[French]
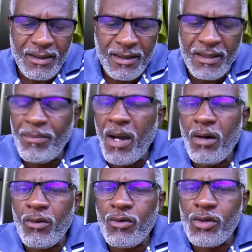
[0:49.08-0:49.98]
n'y
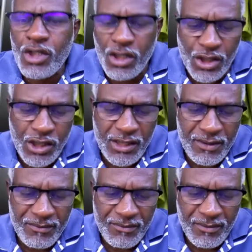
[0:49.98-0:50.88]
parut changer.
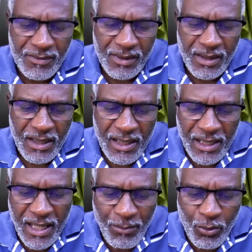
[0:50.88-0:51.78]

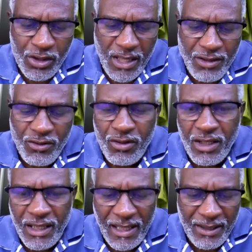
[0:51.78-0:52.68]
Il approcha du
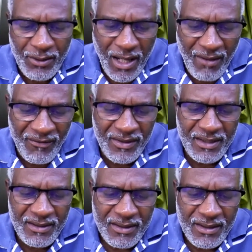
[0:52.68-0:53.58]
secret de la
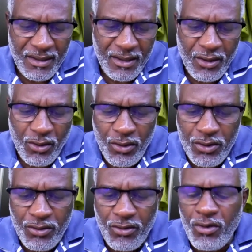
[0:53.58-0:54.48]
vie que
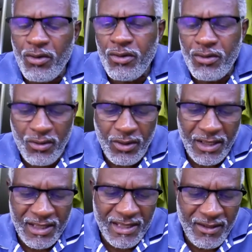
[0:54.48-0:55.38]
Dieu se
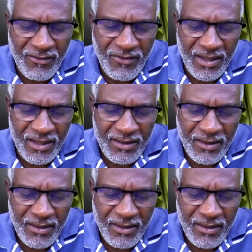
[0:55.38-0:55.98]
réservait.